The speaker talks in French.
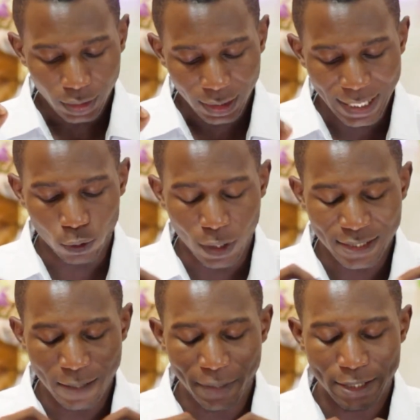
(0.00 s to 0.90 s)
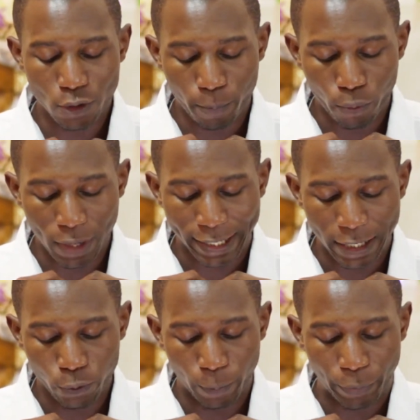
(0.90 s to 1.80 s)
La troisième raison pour
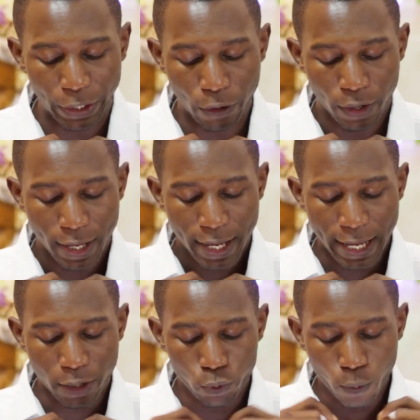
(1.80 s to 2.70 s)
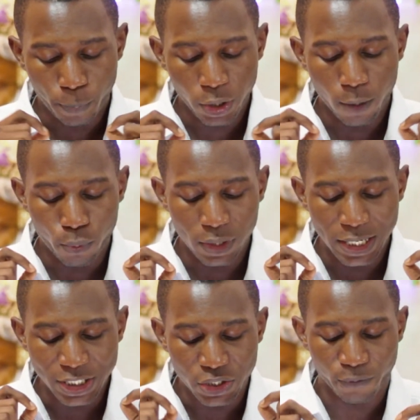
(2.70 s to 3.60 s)
laquelle nous prions est que nous prions pour
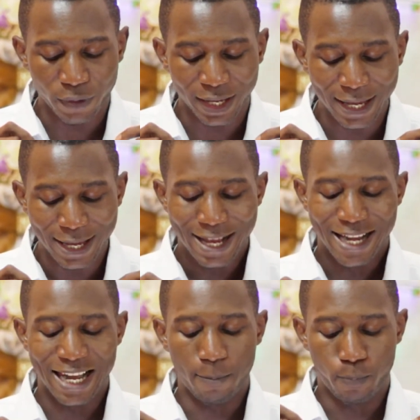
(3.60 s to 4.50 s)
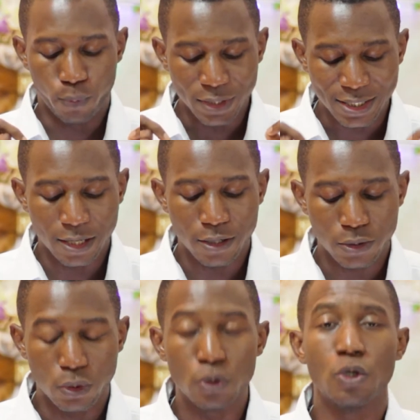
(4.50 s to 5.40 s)
légiférer la puissance
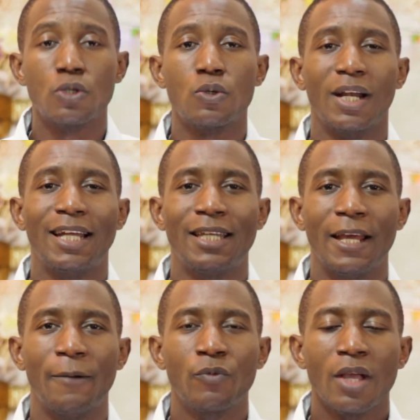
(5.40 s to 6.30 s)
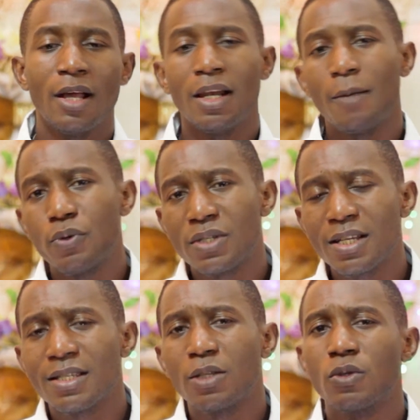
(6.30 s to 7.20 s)
de Dieu sur la terre. La
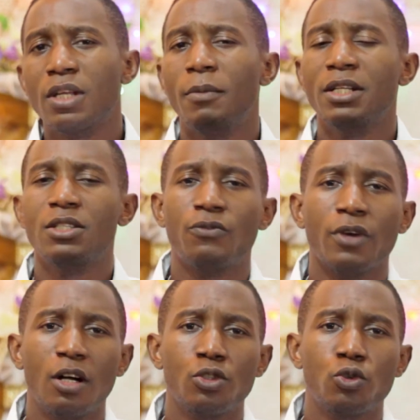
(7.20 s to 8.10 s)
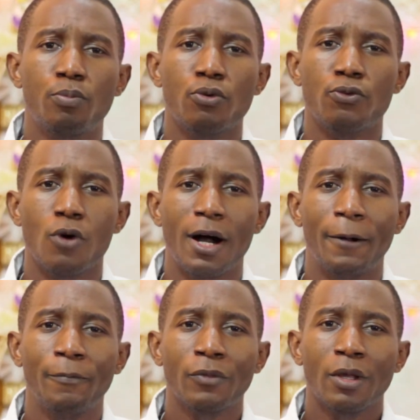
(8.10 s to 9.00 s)
puissance est totalement différente du
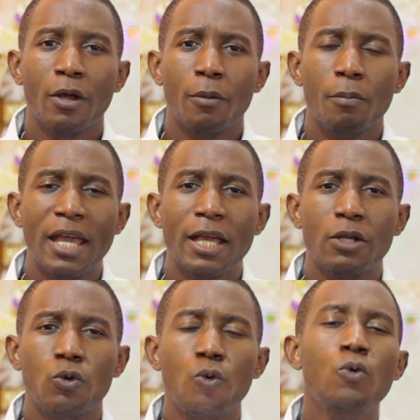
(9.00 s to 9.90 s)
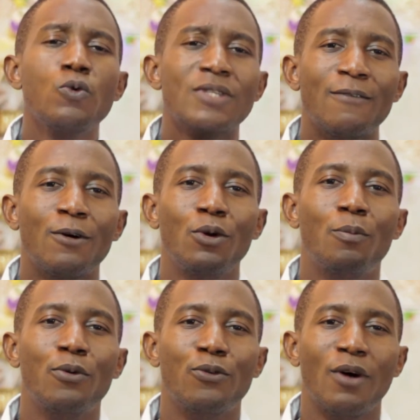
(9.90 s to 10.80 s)
pouvoir. Mais nous avons le
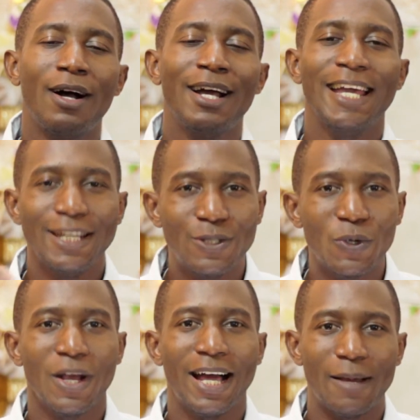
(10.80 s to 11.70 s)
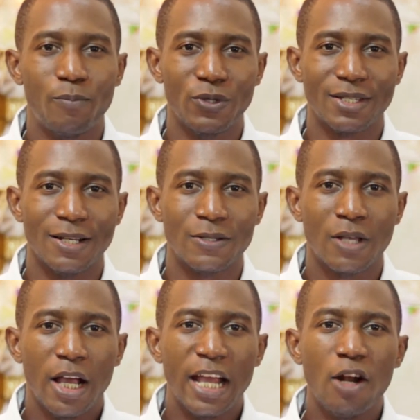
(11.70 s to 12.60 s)
pouvoir et Dieu a la puissance.
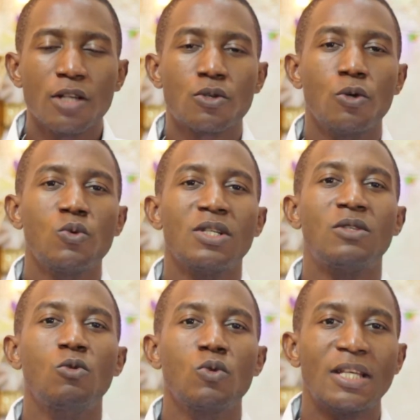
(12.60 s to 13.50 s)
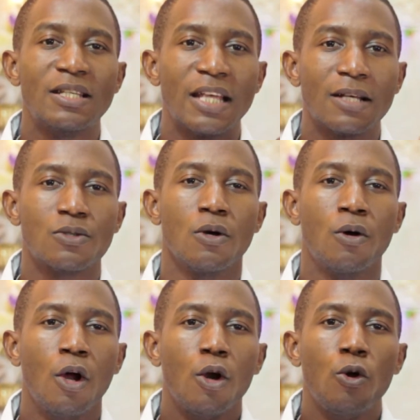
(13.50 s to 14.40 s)
Et lorsque nous, nous exerçons
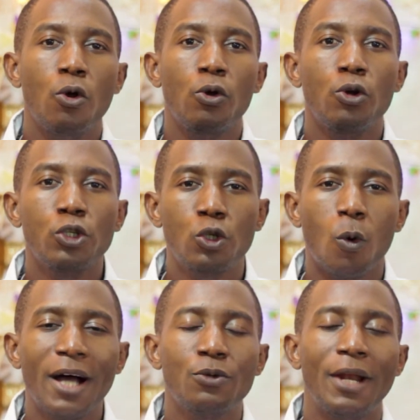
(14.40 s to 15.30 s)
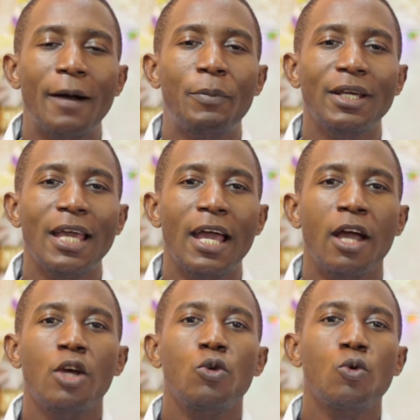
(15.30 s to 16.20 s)
le, droit de la prière,
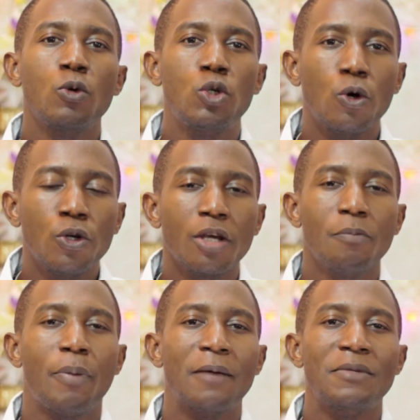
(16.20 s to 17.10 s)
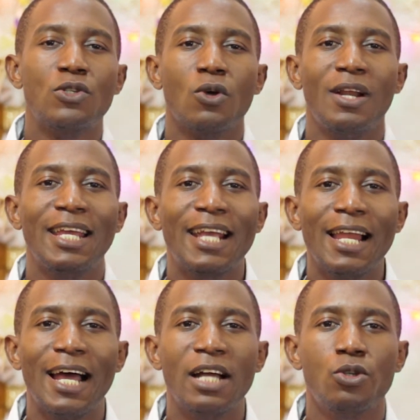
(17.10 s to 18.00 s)
nous donnons une permission
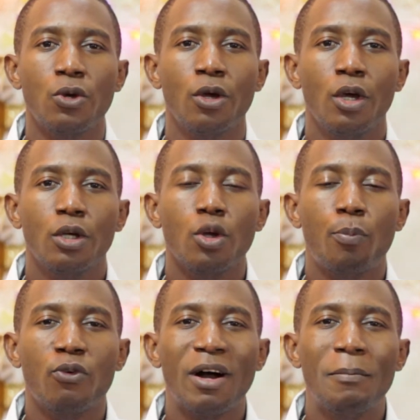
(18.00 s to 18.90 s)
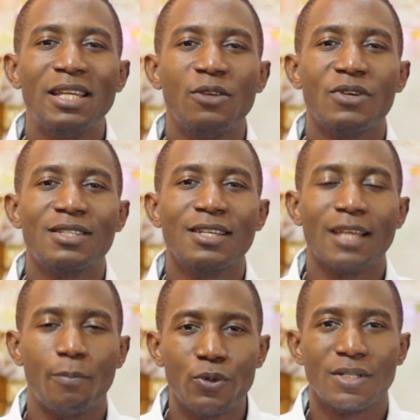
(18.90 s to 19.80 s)
légale à Dieu de pouvoir manifester
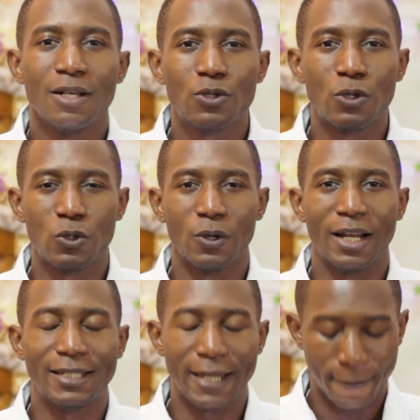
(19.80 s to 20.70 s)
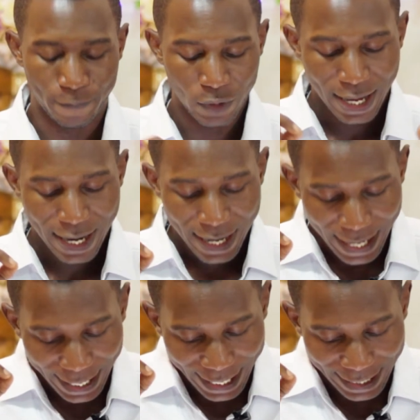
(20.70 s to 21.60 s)
sa puissance sur la terre.
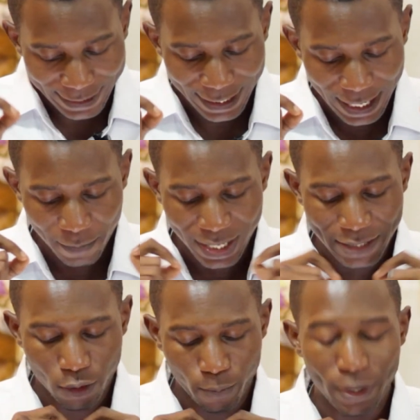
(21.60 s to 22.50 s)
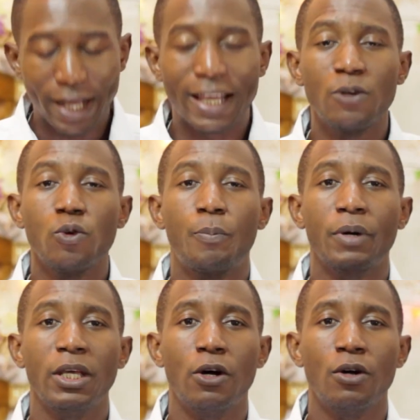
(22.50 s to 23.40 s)
La quatrième raison pour laquelle nous
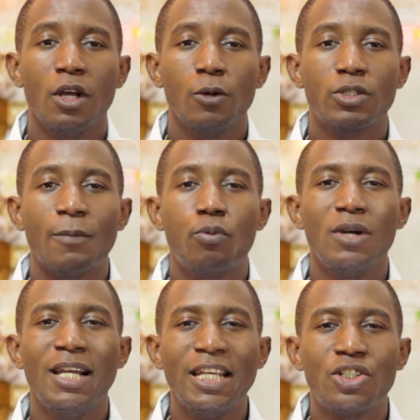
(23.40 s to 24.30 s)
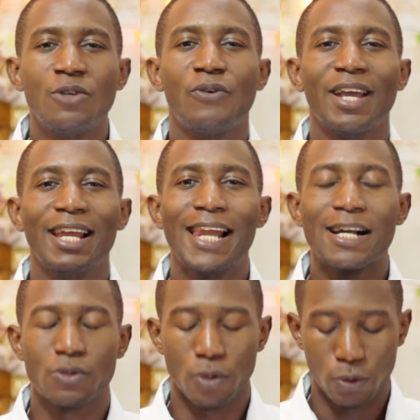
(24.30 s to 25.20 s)
prions, c'est pour légiférer
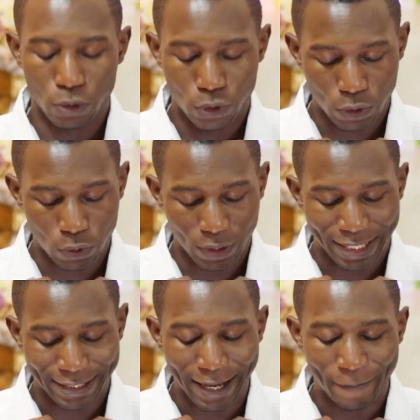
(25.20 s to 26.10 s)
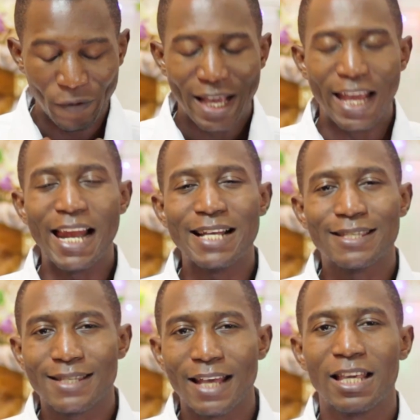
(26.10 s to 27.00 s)
l'action de Dieu sur la terre. Et la
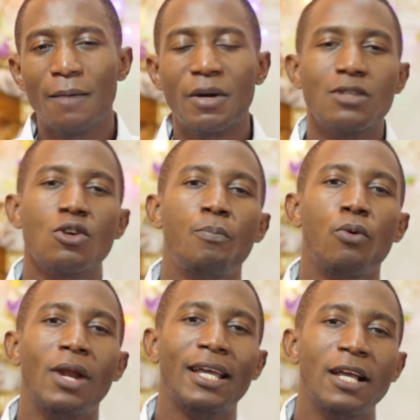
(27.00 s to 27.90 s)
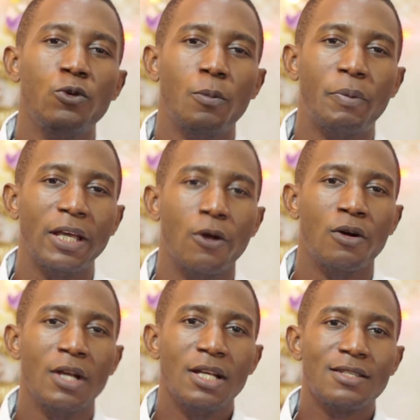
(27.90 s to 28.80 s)
cinquième raison pour laquelle nous
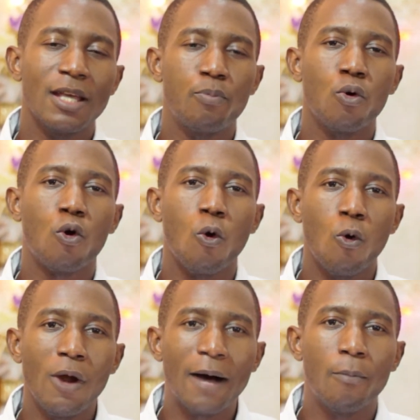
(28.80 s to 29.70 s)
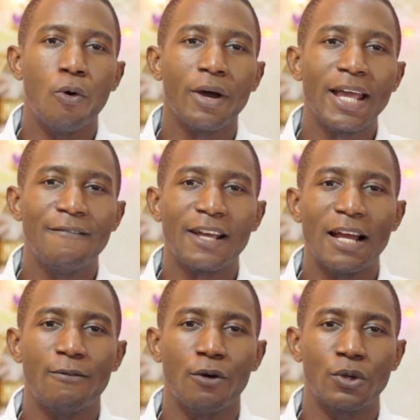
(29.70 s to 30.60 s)
prions, c'est pour collaborer avec
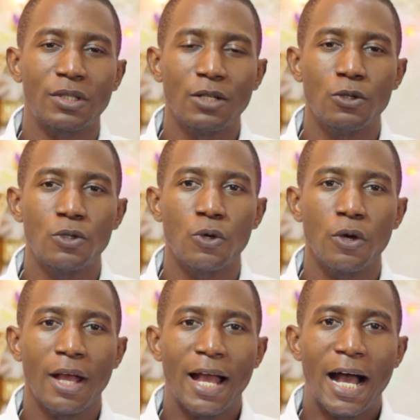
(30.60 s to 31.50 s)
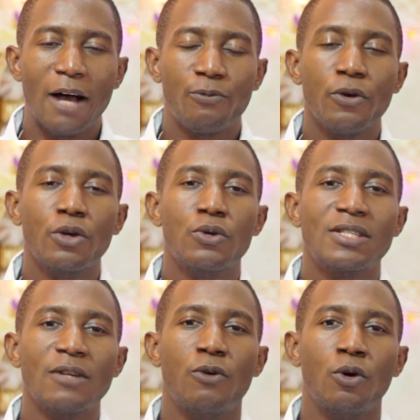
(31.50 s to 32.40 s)
la volonté de Dieu, afin que
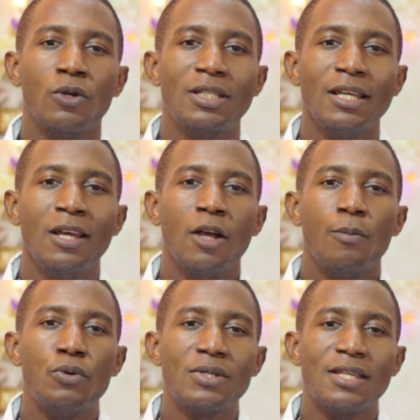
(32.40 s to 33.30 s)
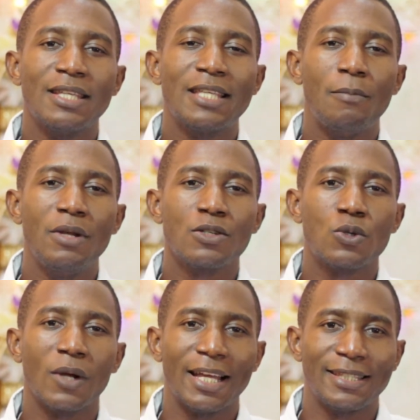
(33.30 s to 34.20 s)
cette volonté puisse s'établir
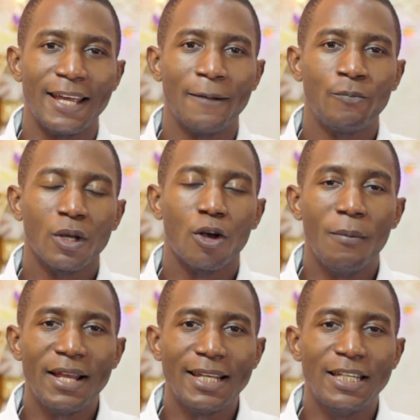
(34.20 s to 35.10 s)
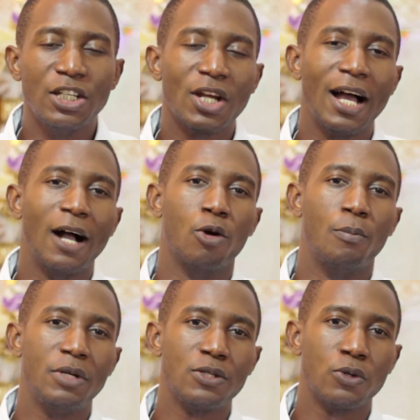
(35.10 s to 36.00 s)
sur la terre comme elle est déjà
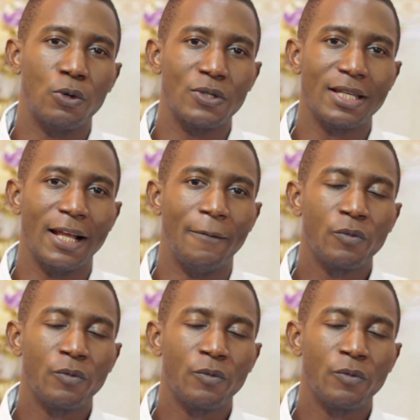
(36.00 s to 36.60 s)
accomplie sur le ciel.